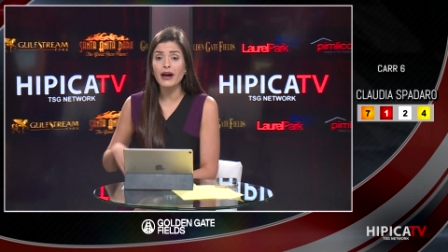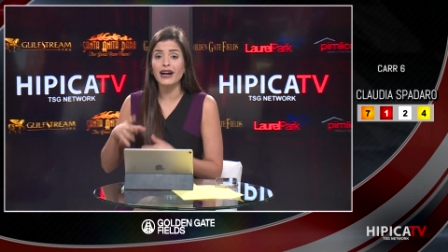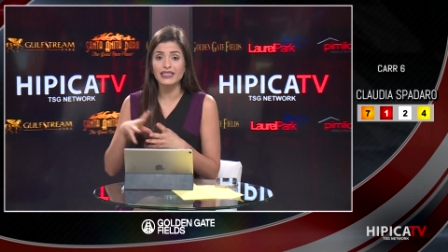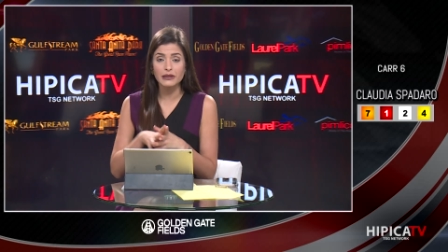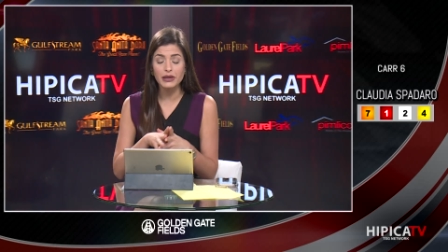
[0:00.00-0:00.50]

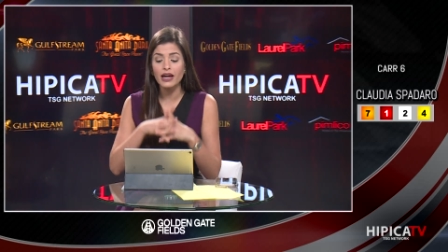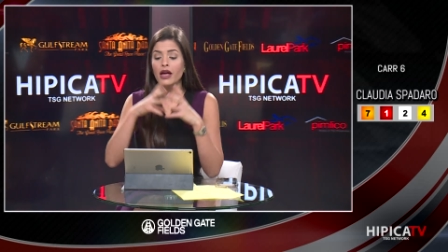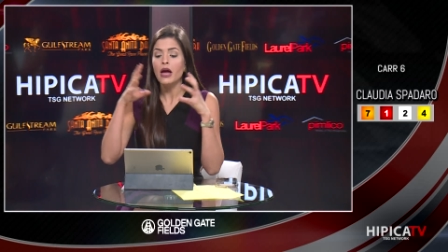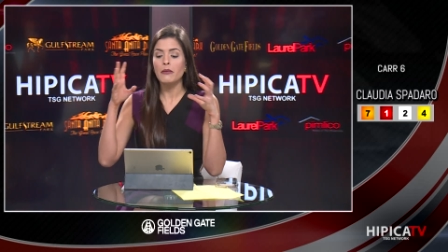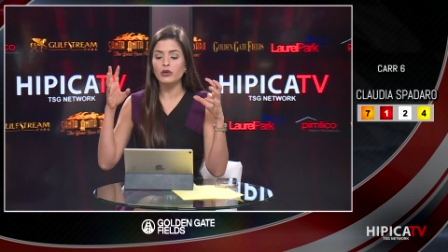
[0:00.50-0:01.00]
Acá también
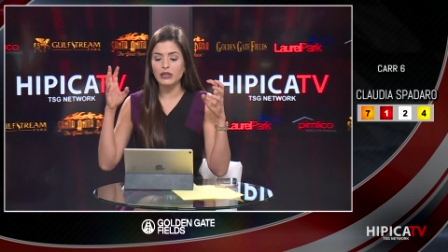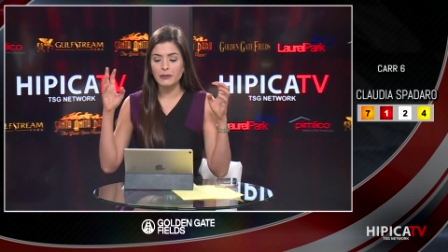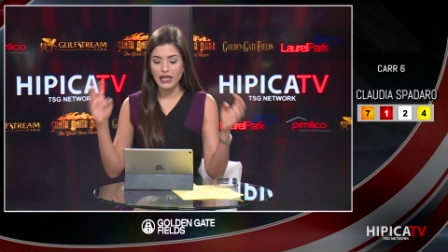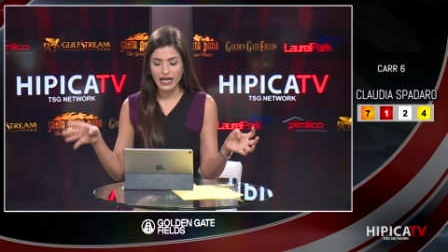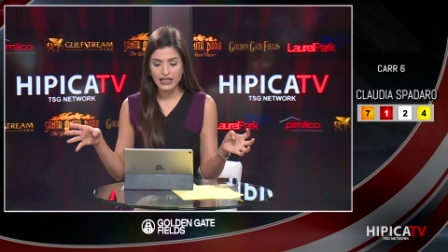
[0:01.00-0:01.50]

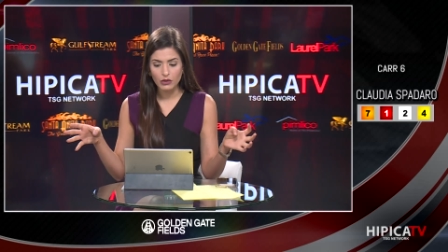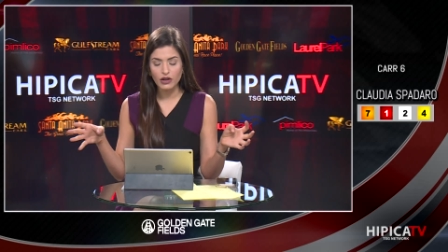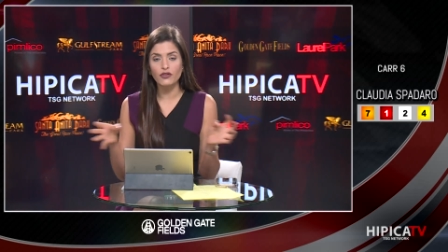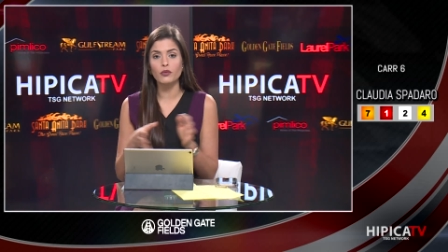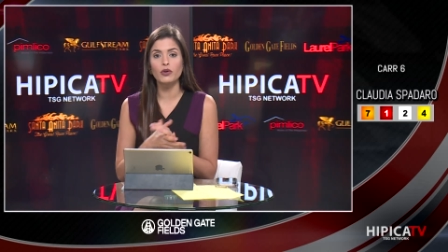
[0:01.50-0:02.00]
multipliquete una
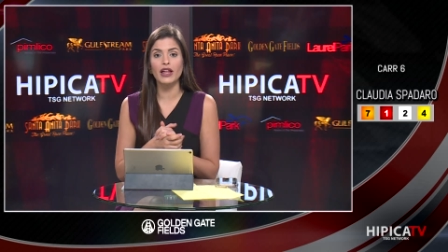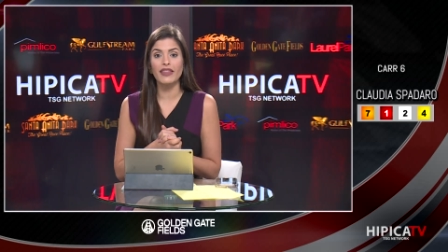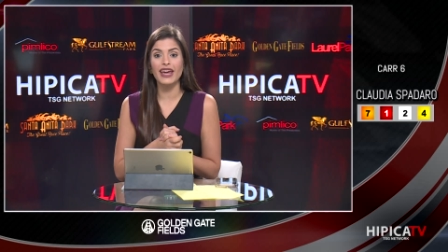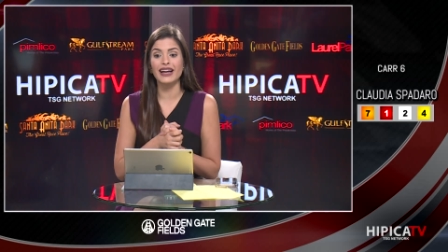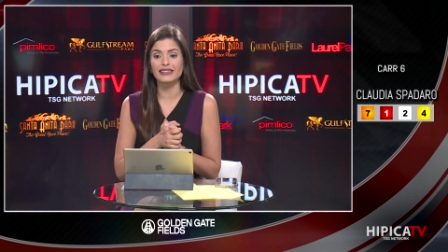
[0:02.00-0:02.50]
fórmula
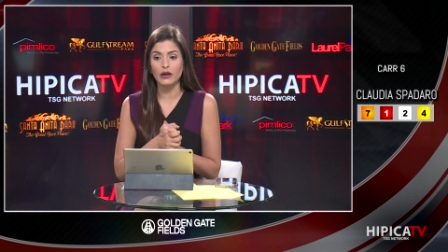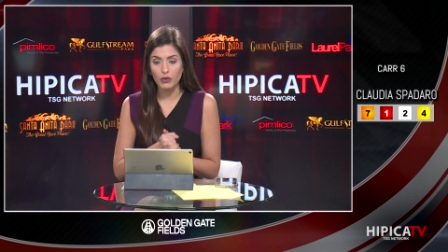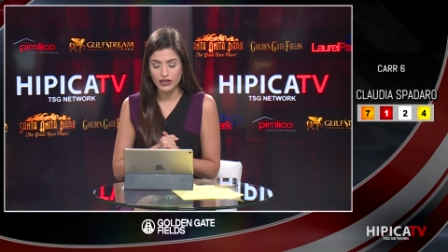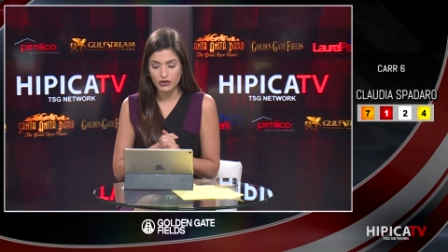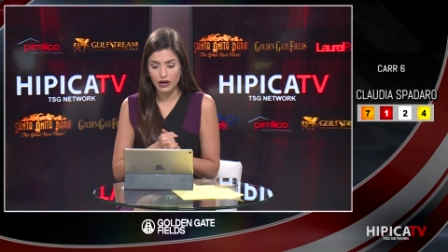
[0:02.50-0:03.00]
de hasta
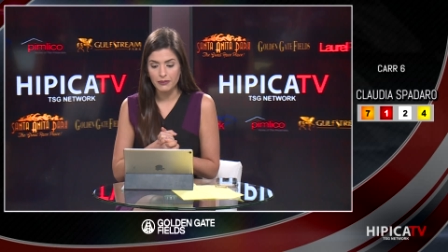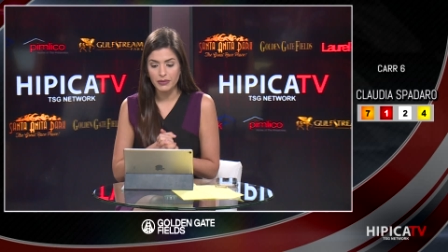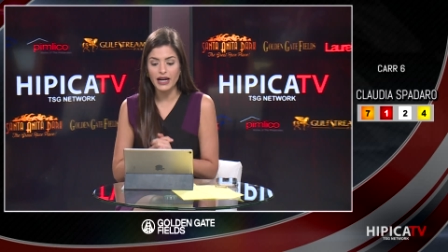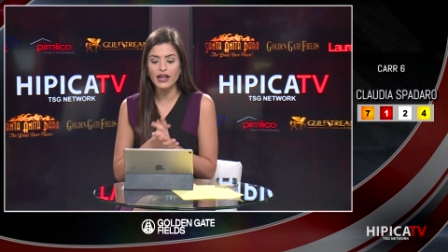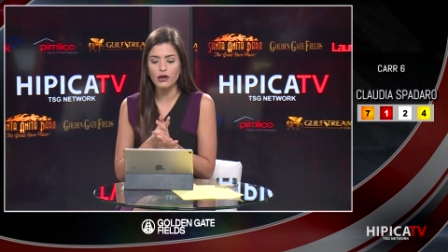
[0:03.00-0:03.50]
cuatro
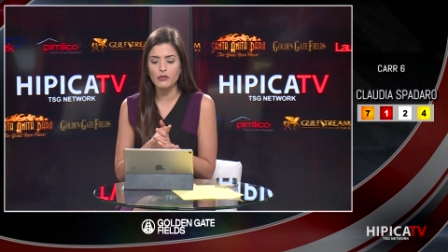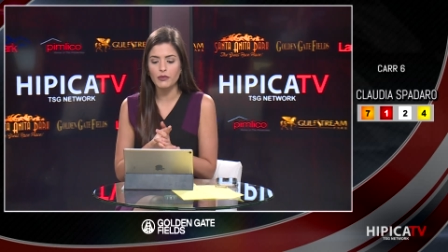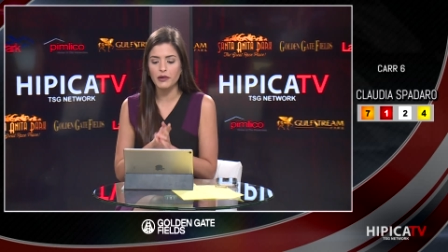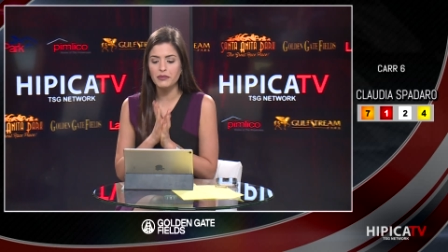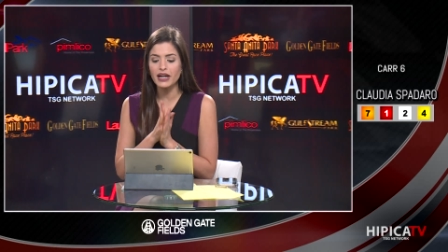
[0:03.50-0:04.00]
ejemplares, como
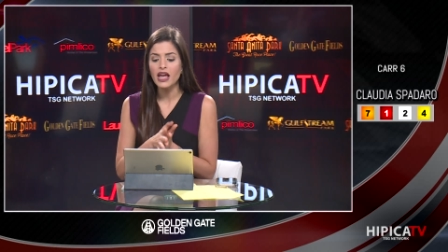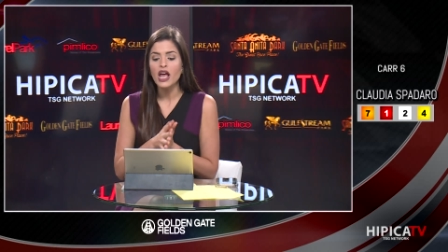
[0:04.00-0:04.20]
pueden ver.